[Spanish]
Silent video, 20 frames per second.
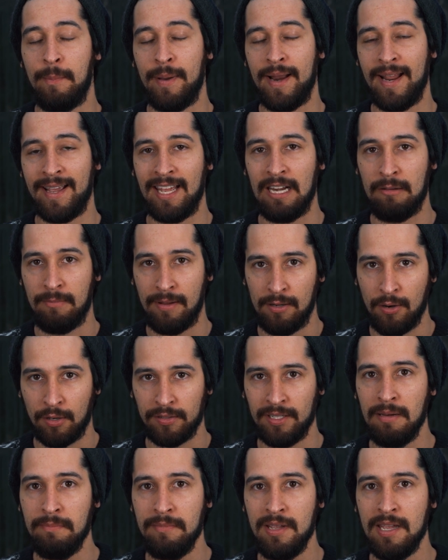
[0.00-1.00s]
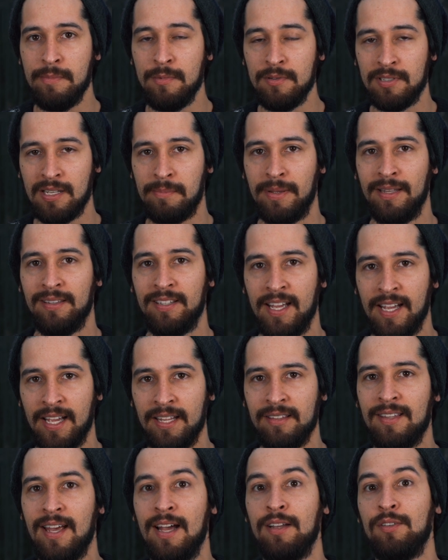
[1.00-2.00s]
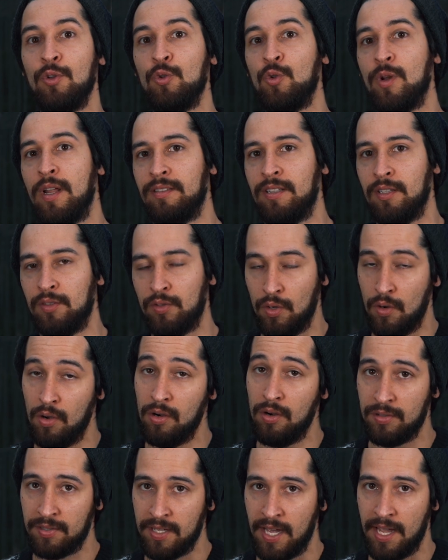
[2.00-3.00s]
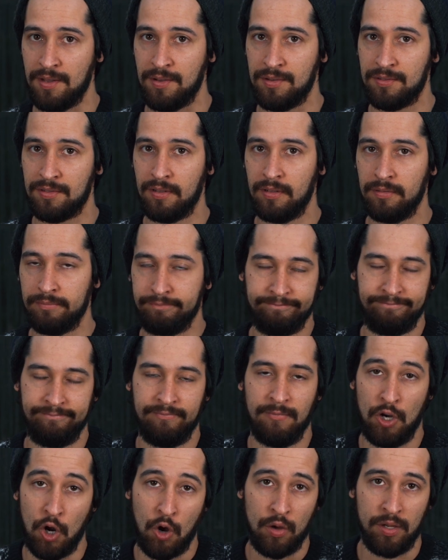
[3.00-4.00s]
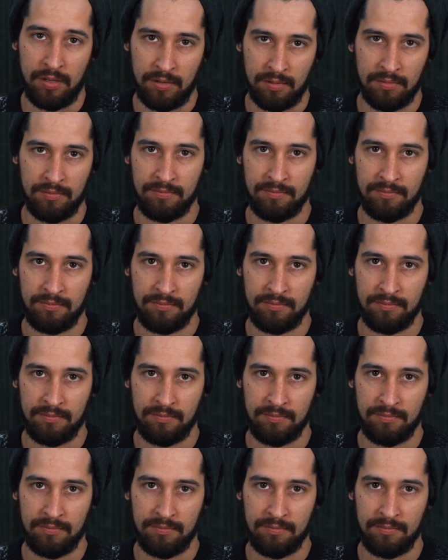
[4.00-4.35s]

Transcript: para que el valor del mismo se mantenga intacto durante todos los años lógico.